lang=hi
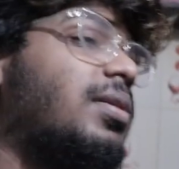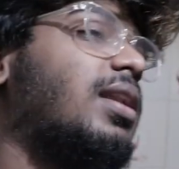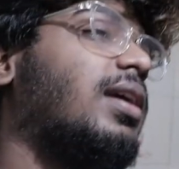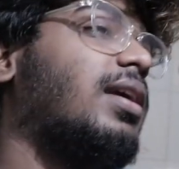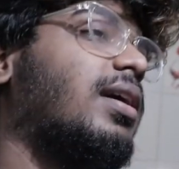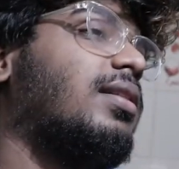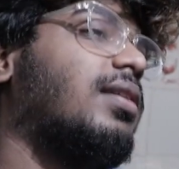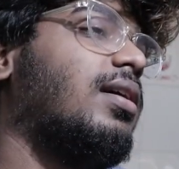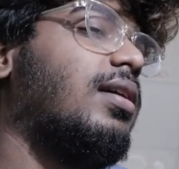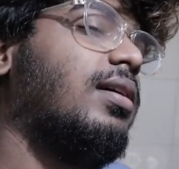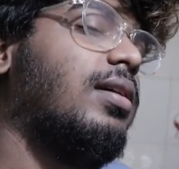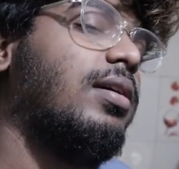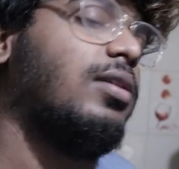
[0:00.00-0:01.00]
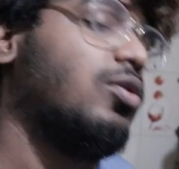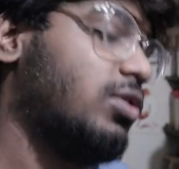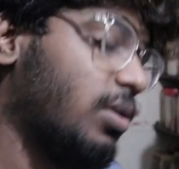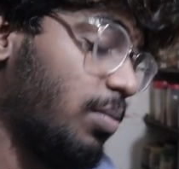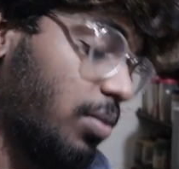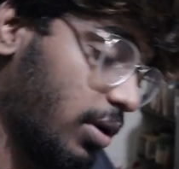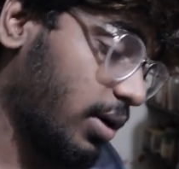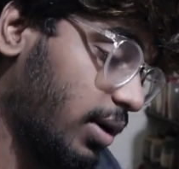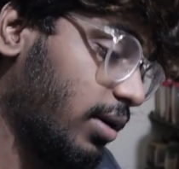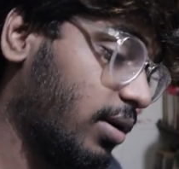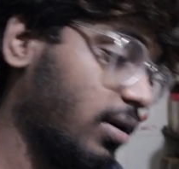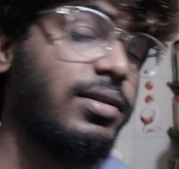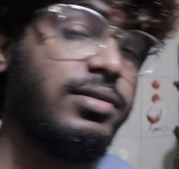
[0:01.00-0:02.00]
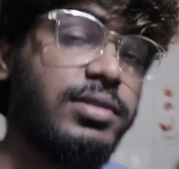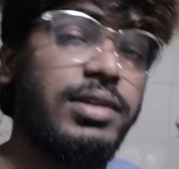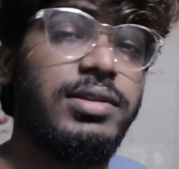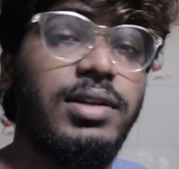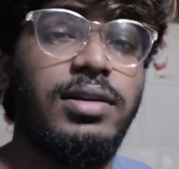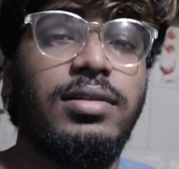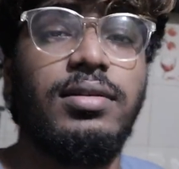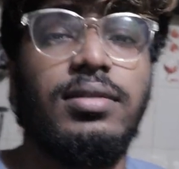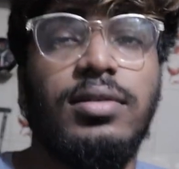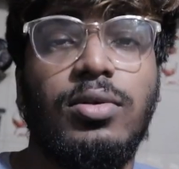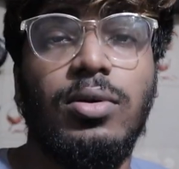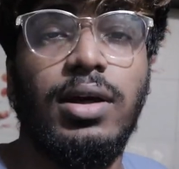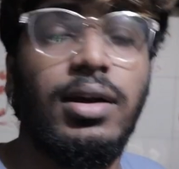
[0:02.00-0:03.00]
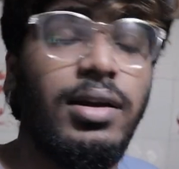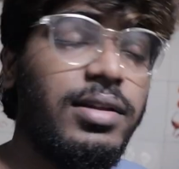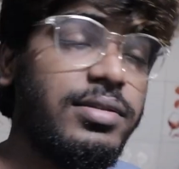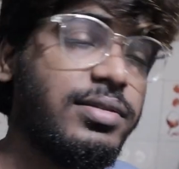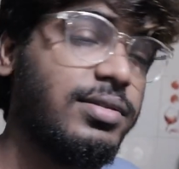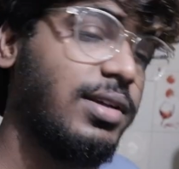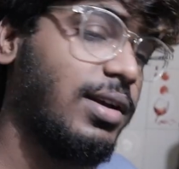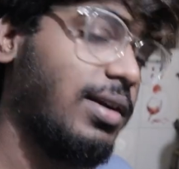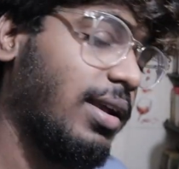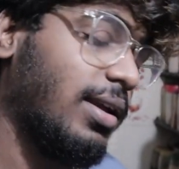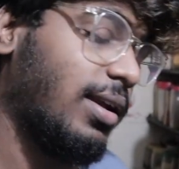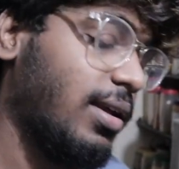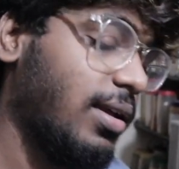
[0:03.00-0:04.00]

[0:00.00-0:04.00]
से मिलने गया था कुछ इंपॉर्टेंट डिस्कशन क्वेरीज करने के